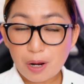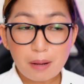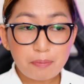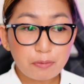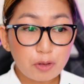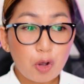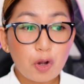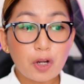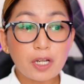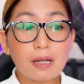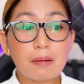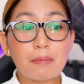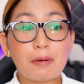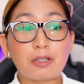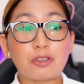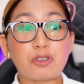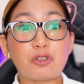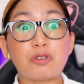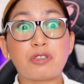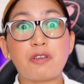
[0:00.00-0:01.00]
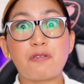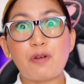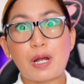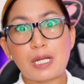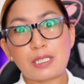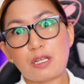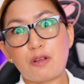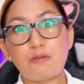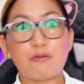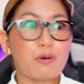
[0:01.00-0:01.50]
I'm talking about yung
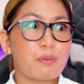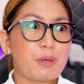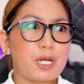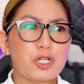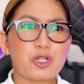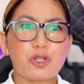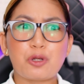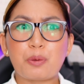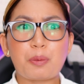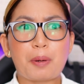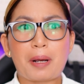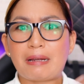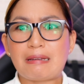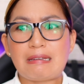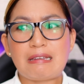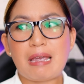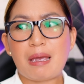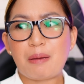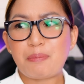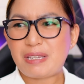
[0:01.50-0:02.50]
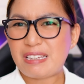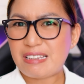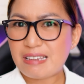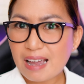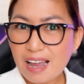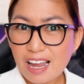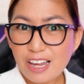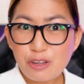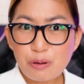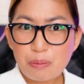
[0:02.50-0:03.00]
device information, yung mga
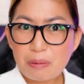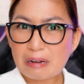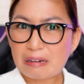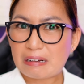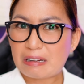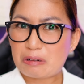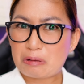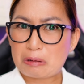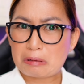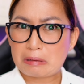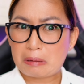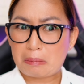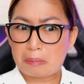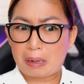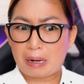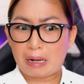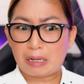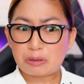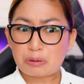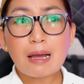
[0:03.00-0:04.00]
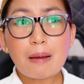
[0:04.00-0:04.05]
EMEI, yung mga ganon, ba? Diba?